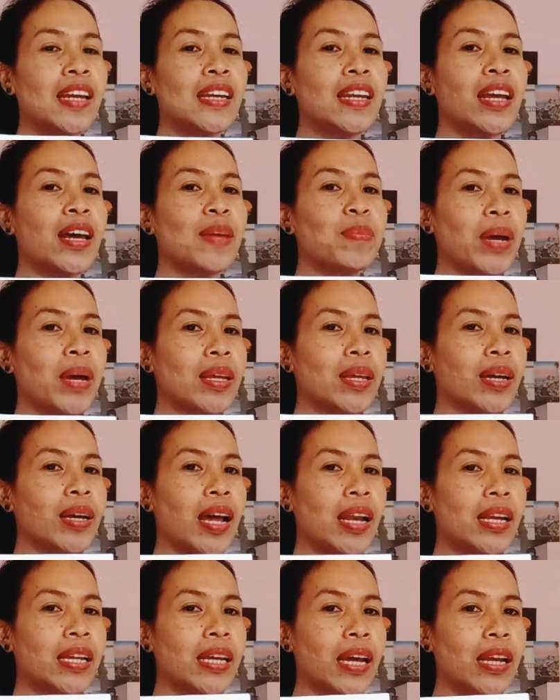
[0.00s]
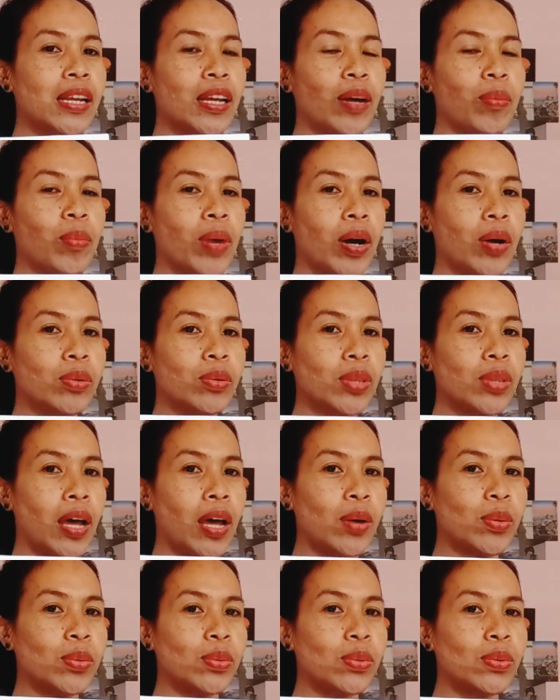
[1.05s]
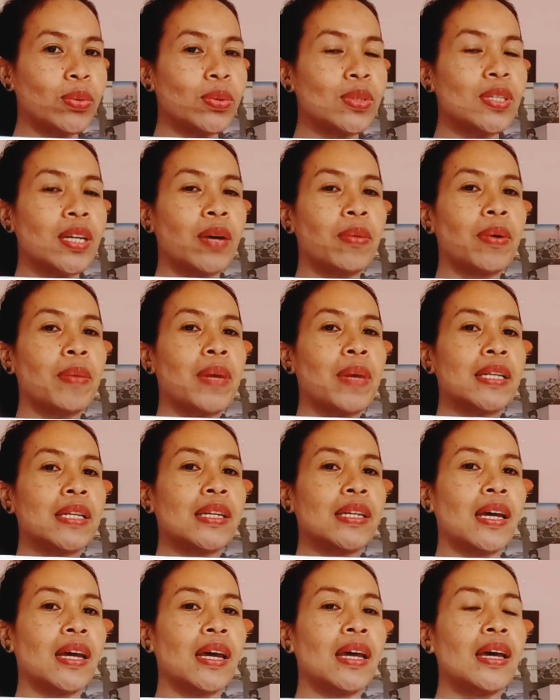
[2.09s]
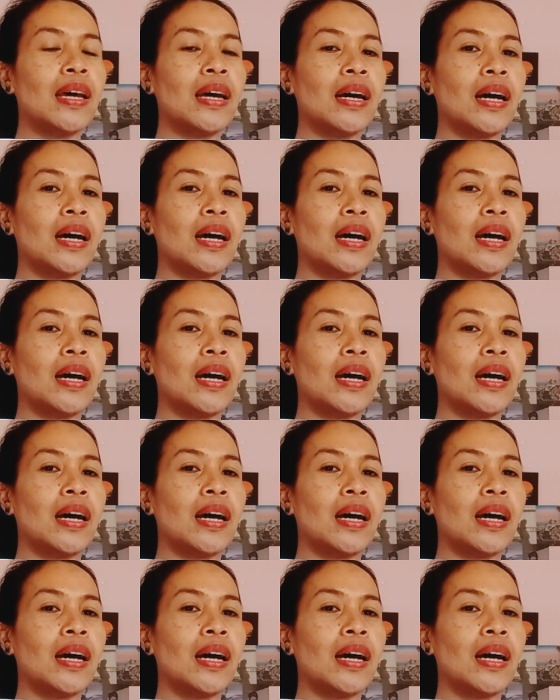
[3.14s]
dan bagi kalian yang mau tahu jawabannya